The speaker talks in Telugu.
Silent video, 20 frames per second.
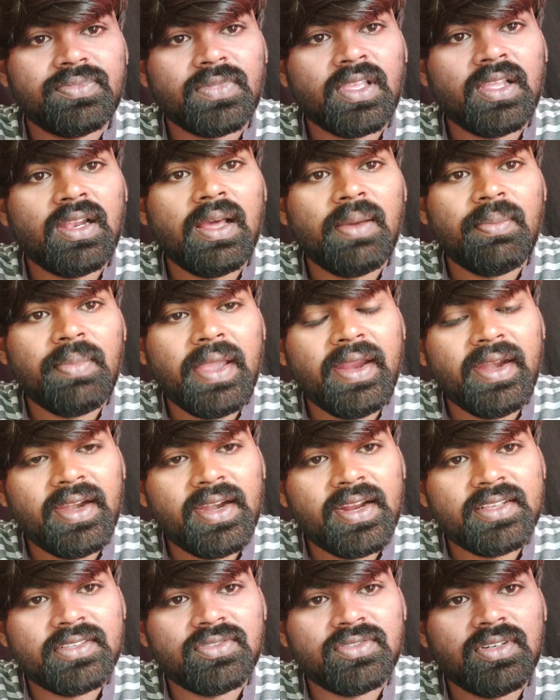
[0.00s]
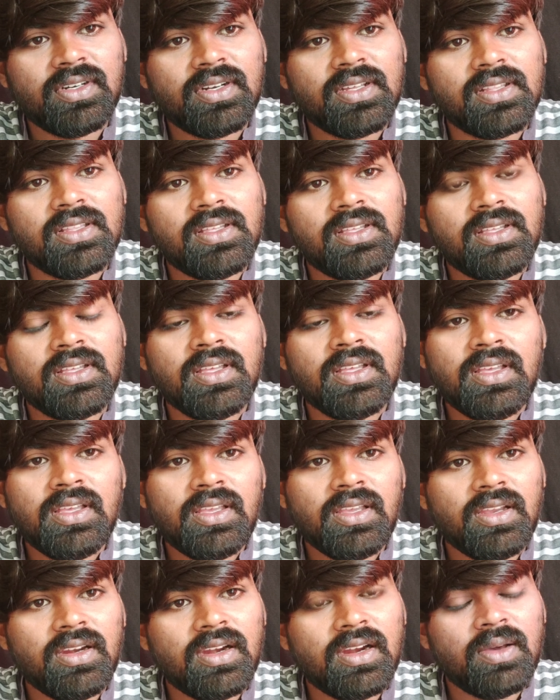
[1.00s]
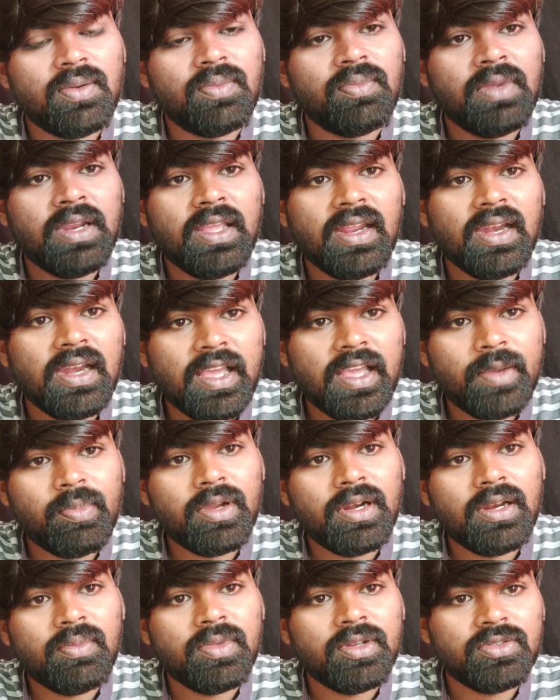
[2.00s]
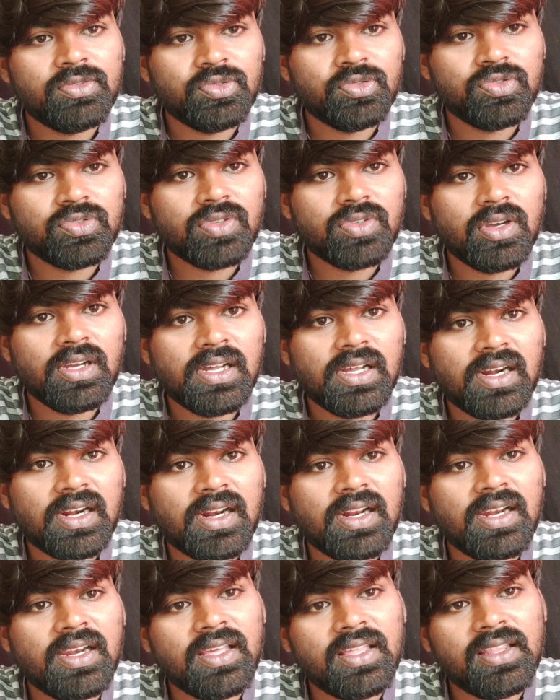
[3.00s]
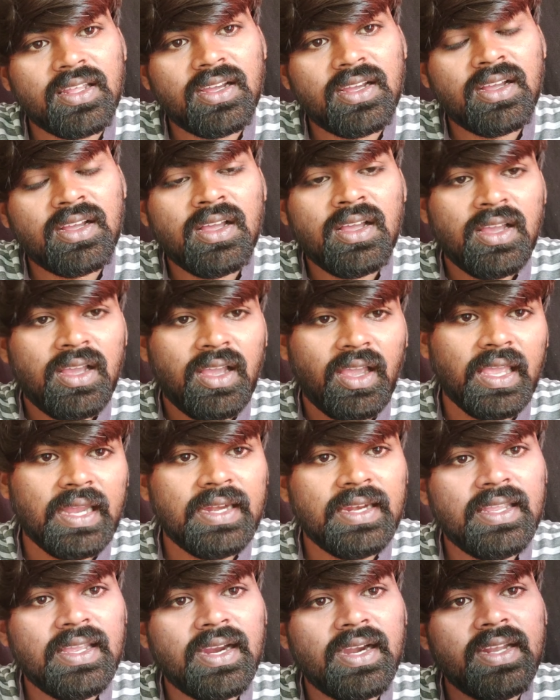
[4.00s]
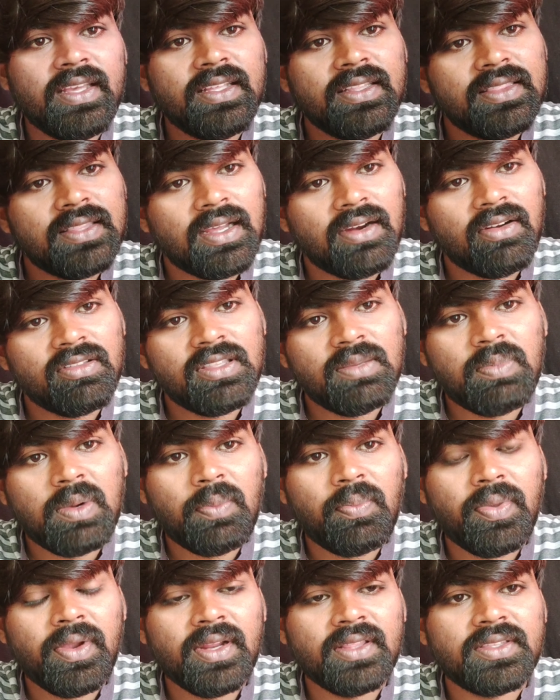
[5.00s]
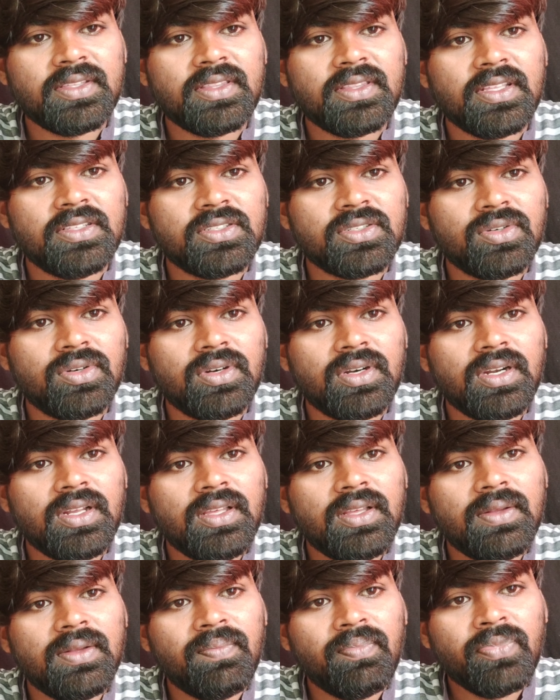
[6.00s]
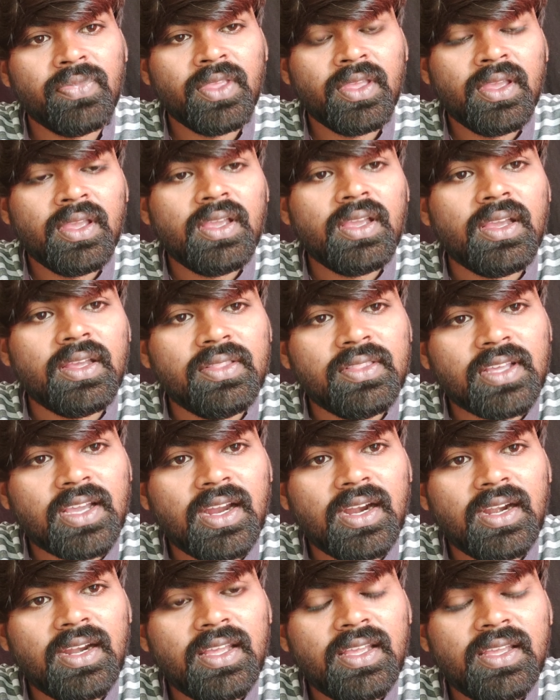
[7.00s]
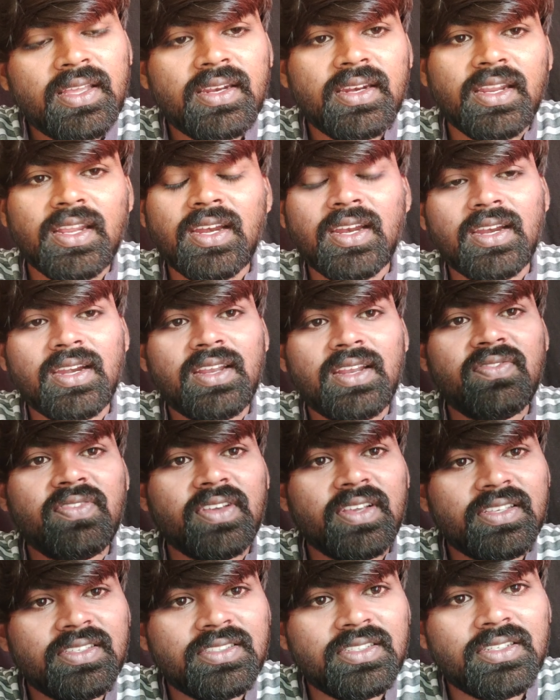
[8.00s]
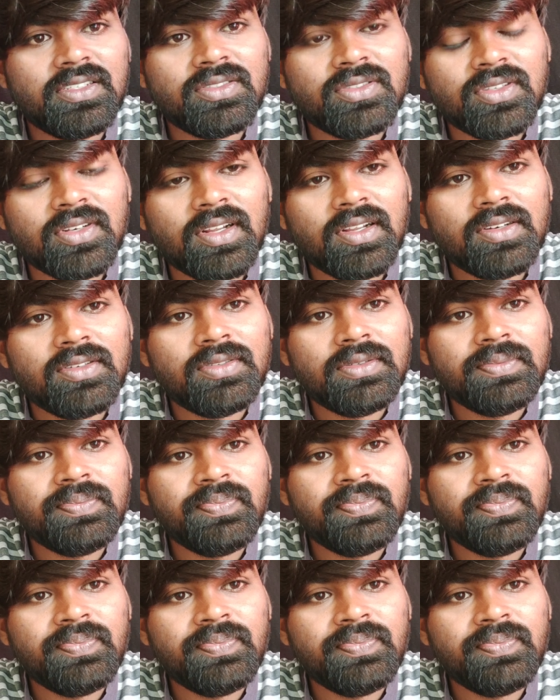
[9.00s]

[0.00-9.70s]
ఇలా మెయింటెనెన్స్ ఉంటుంది ఇట్లా నేను లేకపోయినా మీరు చూసుకోగలరా లేదా అవన్నీ అడిగిన తర్వాత పప్పిని అయితే తెచ్చుకోండి ఎందుకంటే నేనంటే ఫేస్ చేస్తున్నాను